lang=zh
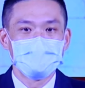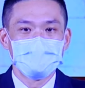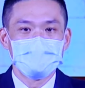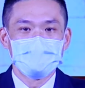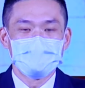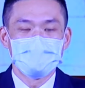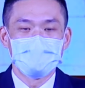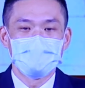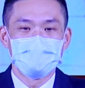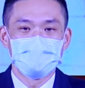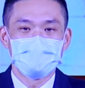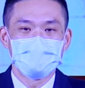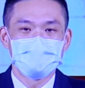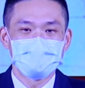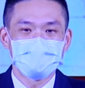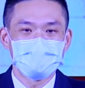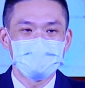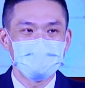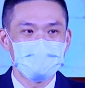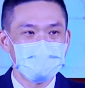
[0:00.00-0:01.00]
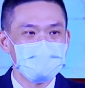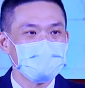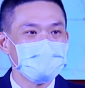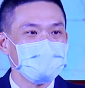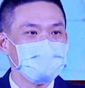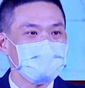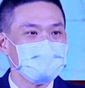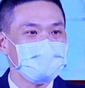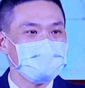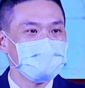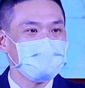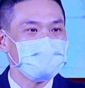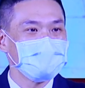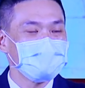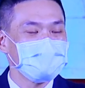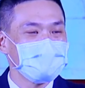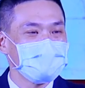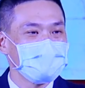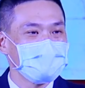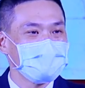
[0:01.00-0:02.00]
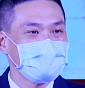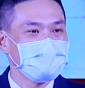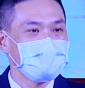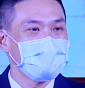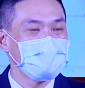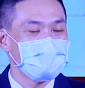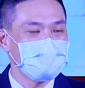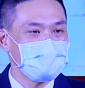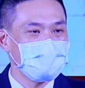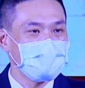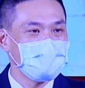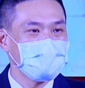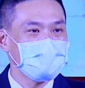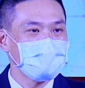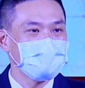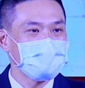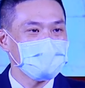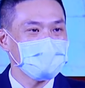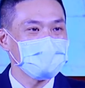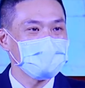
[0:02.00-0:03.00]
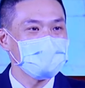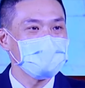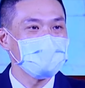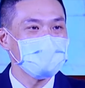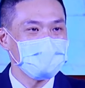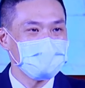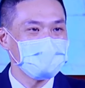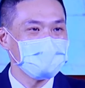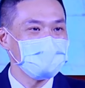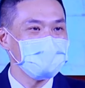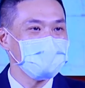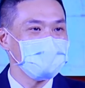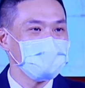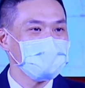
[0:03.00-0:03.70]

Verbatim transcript: 那真的是让我们这个身为子女，